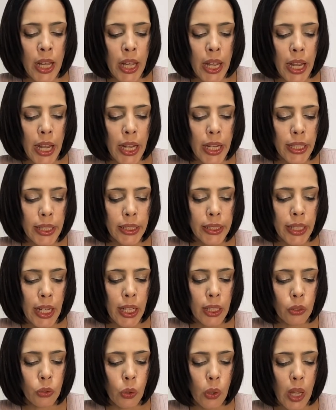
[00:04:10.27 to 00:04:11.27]

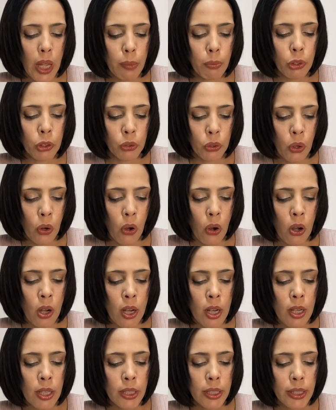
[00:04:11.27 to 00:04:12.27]
H&M の
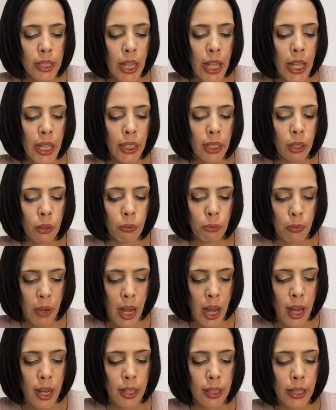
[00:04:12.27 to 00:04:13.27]
製品
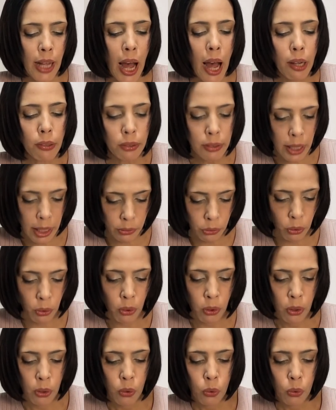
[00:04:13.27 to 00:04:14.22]
は買うなと、